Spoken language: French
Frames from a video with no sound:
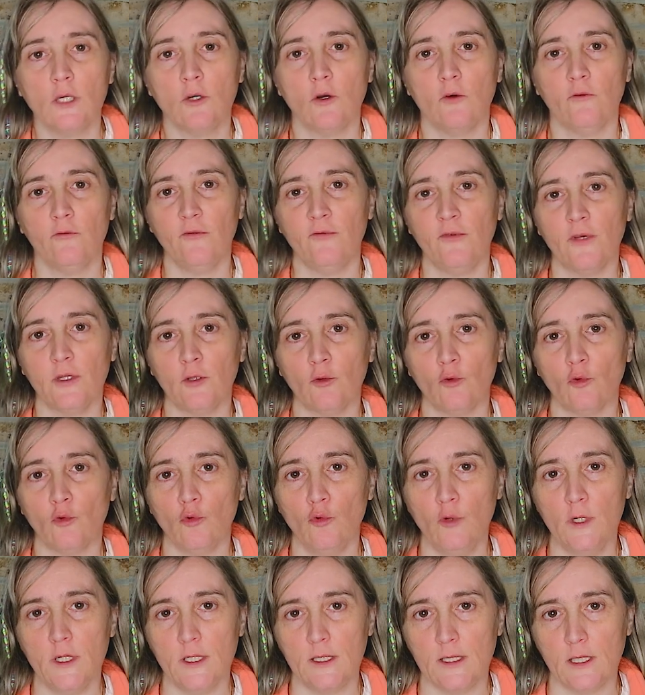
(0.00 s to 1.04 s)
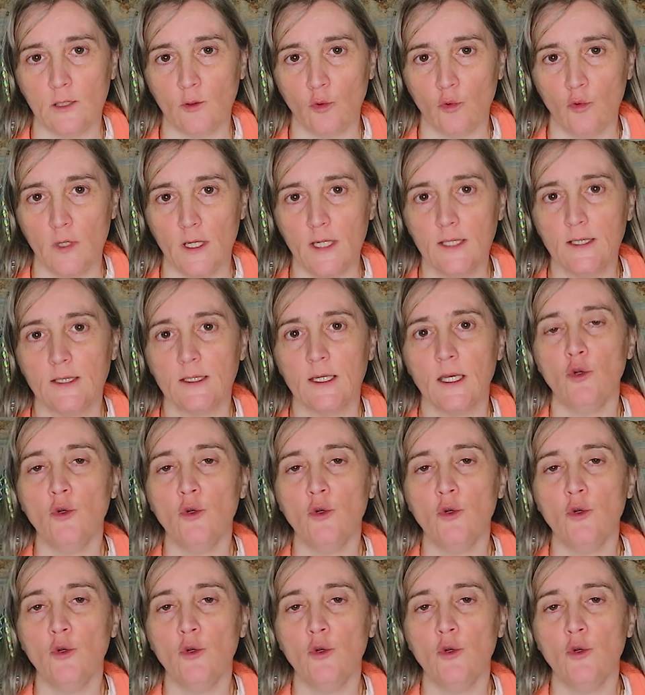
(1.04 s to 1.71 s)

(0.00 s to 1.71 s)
quand vous faites rouler cette roulette,